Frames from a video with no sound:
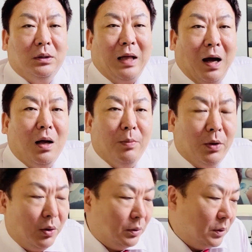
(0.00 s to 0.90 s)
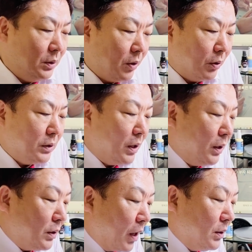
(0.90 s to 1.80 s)
나가면 그
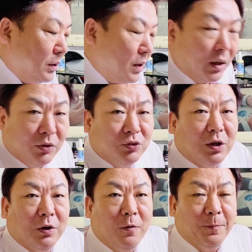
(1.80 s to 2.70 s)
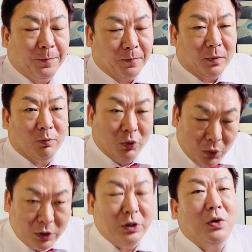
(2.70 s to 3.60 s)
영상에 댓글을 달아주세요.
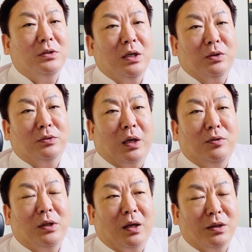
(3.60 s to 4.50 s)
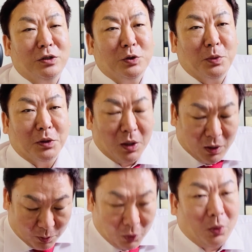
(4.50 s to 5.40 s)
물론 이 영상에도 댓글 달아주시면
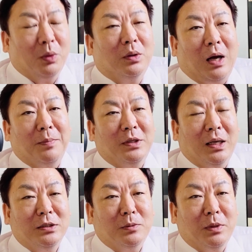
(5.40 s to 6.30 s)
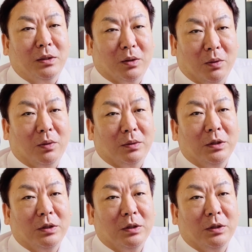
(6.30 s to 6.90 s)
뭐 감사하지만 어,